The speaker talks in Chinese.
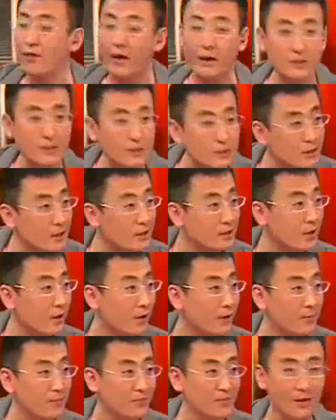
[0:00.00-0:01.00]
发现现
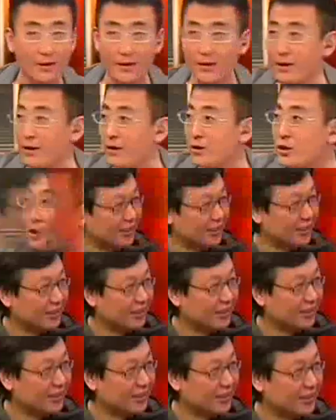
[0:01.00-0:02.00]
场
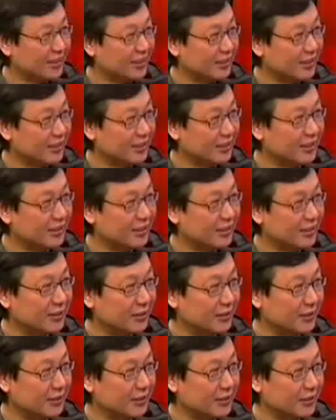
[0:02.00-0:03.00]
上百名
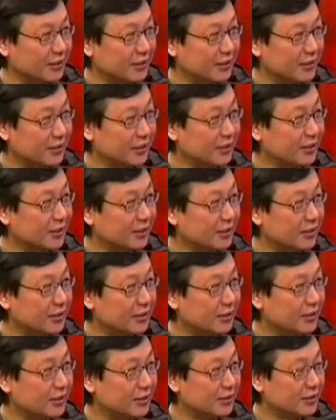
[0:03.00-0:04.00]
全是
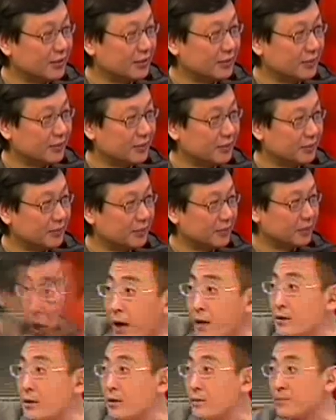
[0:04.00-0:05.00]
十五六岁的
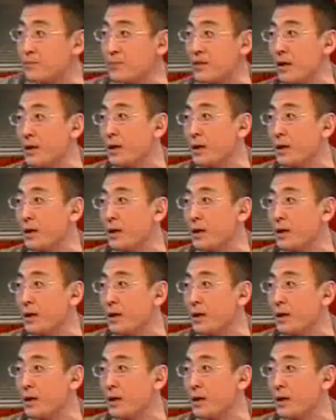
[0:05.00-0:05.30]
女孩子。